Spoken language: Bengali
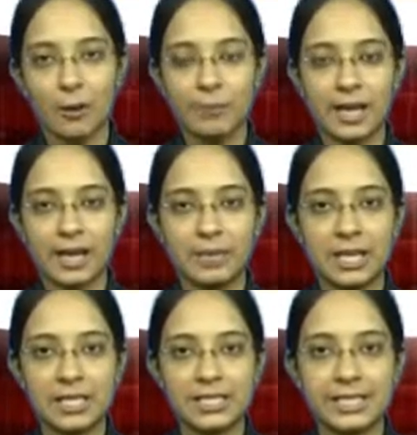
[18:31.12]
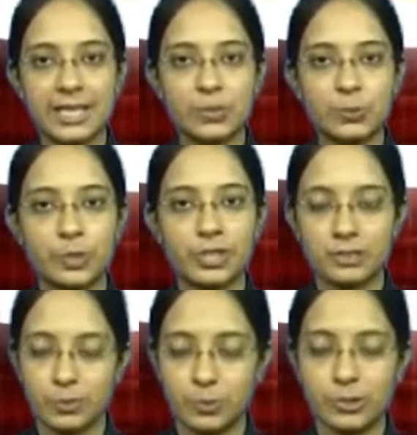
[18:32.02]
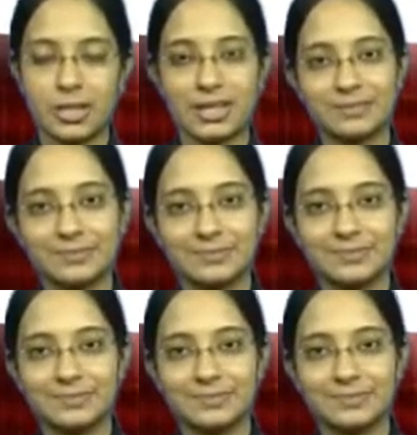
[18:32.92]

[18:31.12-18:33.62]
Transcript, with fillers: হবে আগামীকাল ঠিক এই সময় নমস্কার